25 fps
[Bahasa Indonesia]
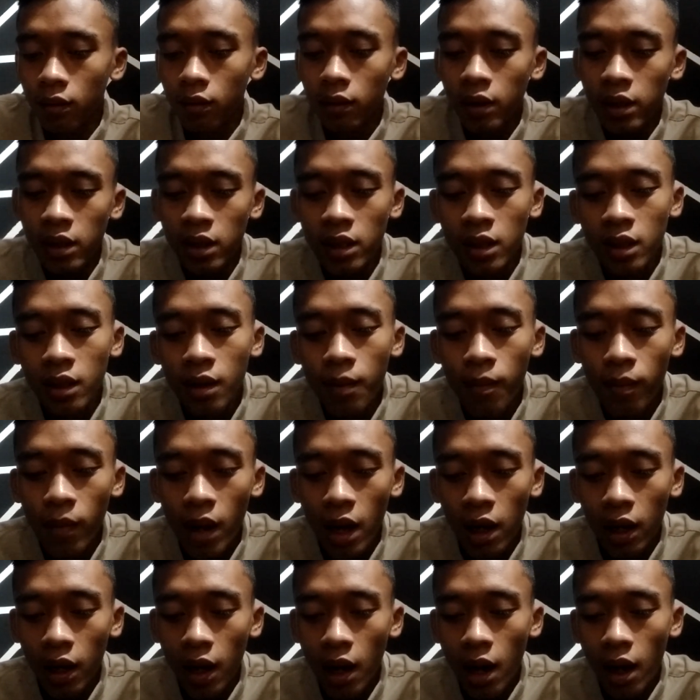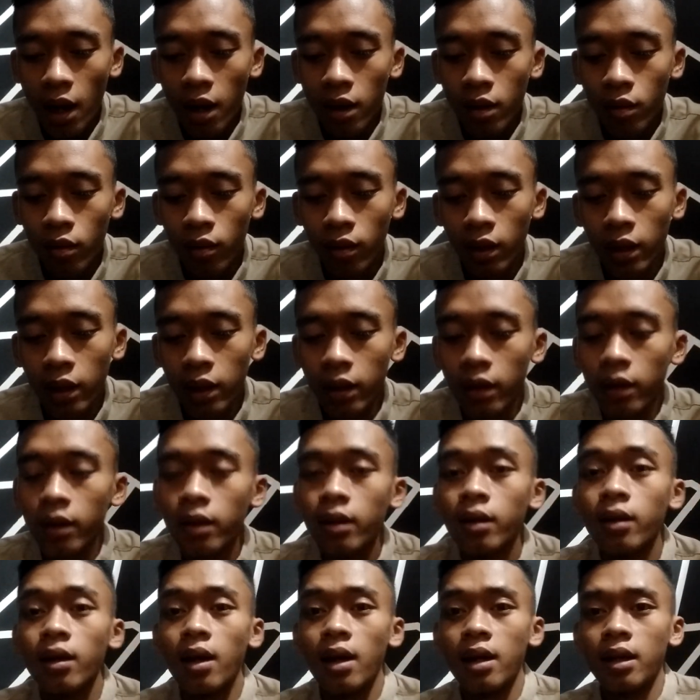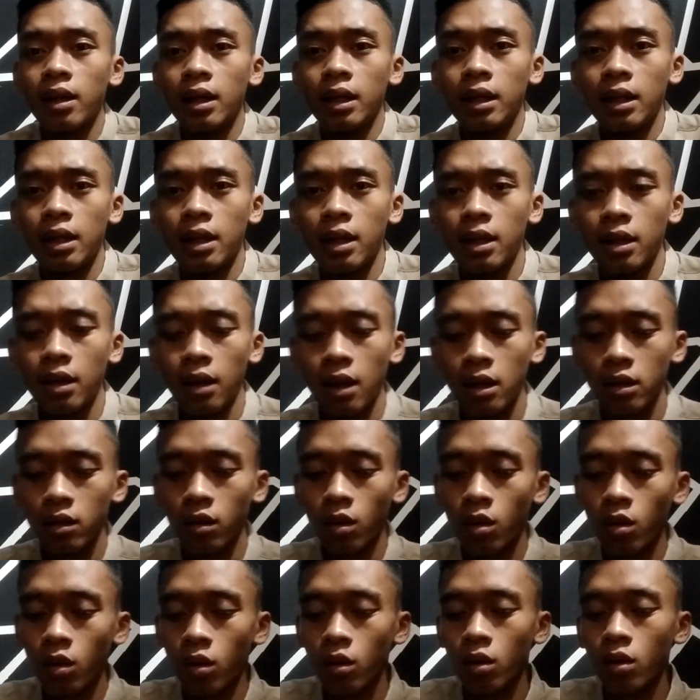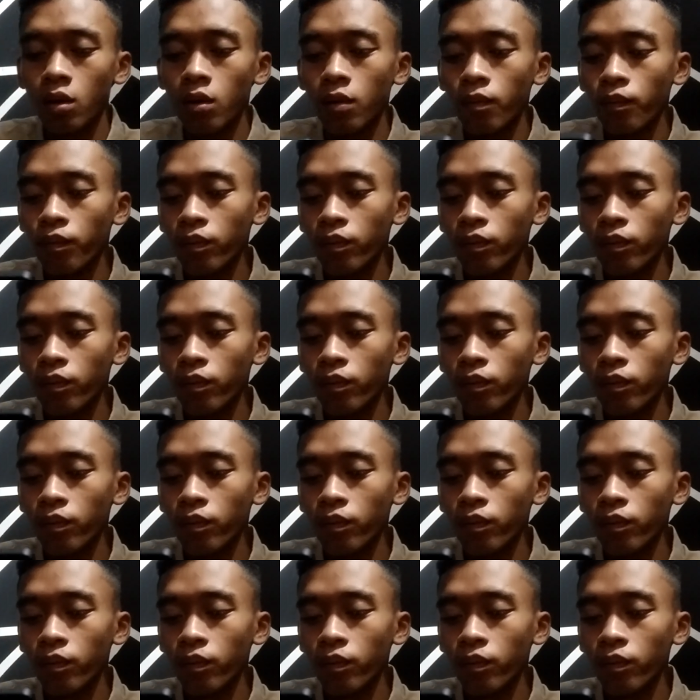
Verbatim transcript: ini dikemenangkan oleh Argentina dengan skor